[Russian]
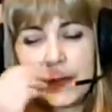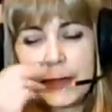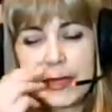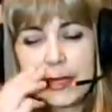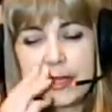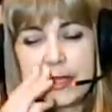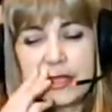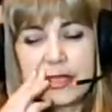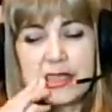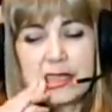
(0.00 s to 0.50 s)

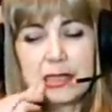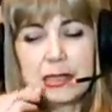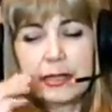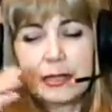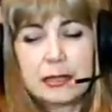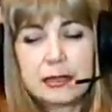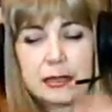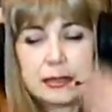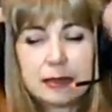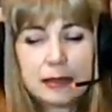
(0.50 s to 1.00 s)
через
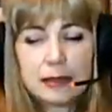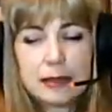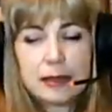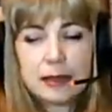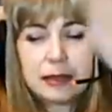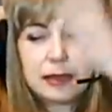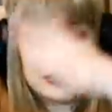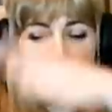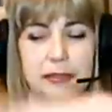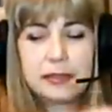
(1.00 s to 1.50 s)
э,
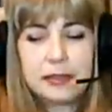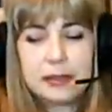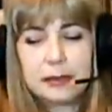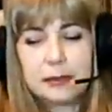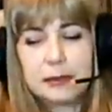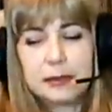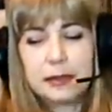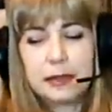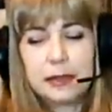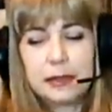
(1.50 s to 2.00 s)
энергосферу
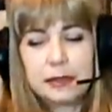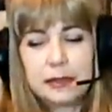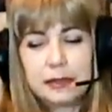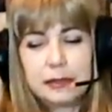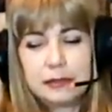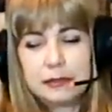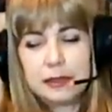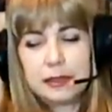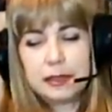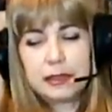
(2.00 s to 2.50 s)
не
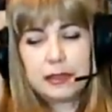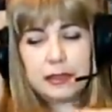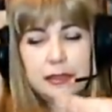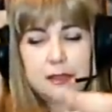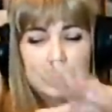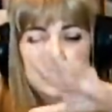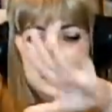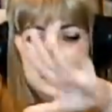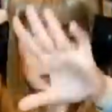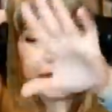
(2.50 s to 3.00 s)
вторгаясь,
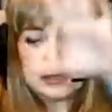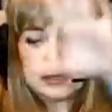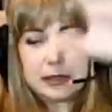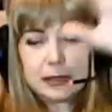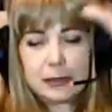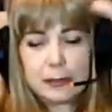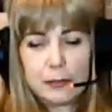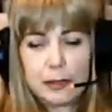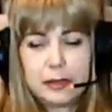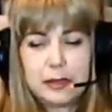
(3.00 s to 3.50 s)
просто
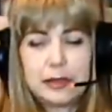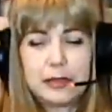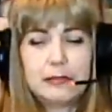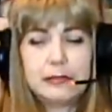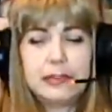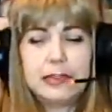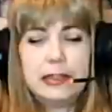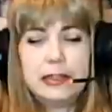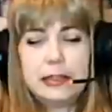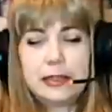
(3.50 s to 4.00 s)
как баннер
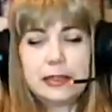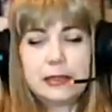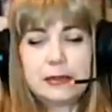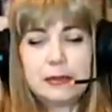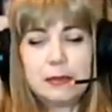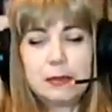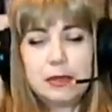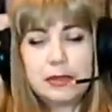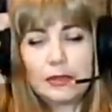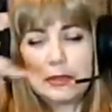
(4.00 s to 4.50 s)
висит такой
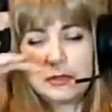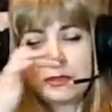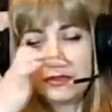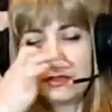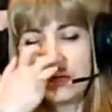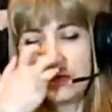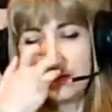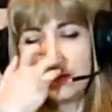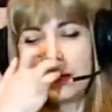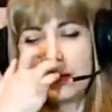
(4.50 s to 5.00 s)
большой.
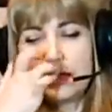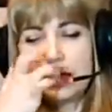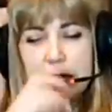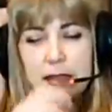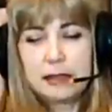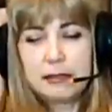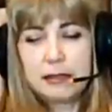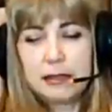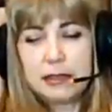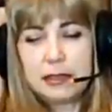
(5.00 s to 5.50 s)

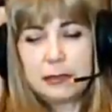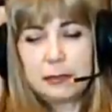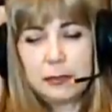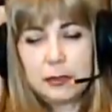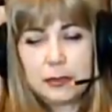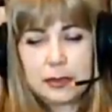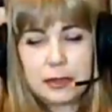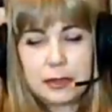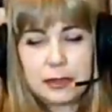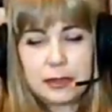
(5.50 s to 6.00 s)
Человек
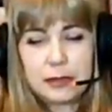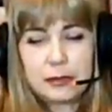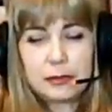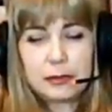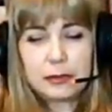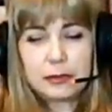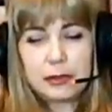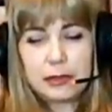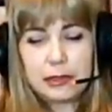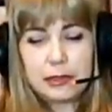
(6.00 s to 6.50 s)
смотрит, и тот,
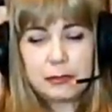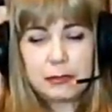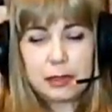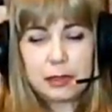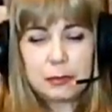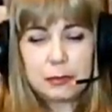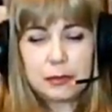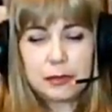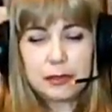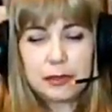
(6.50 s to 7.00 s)
кто с ним
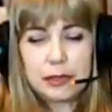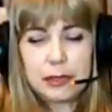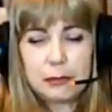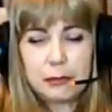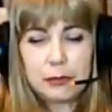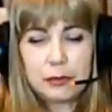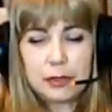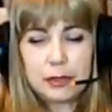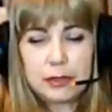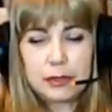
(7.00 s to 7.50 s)
работает,
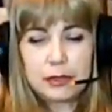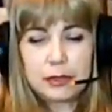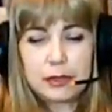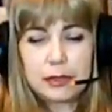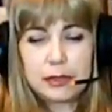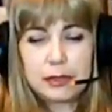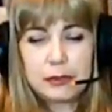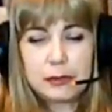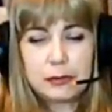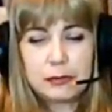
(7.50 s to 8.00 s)
смотрит
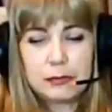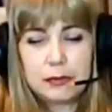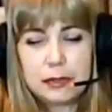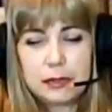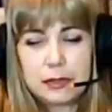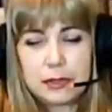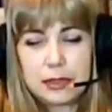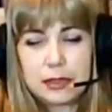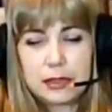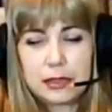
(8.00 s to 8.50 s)
картинку,
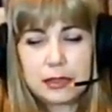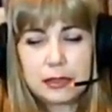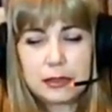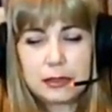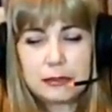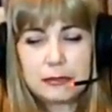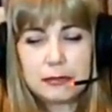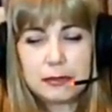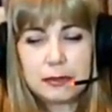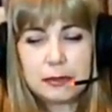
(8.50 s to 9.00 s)
видишь,
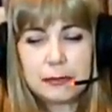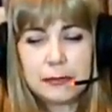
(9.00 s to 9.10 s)
одинаковые.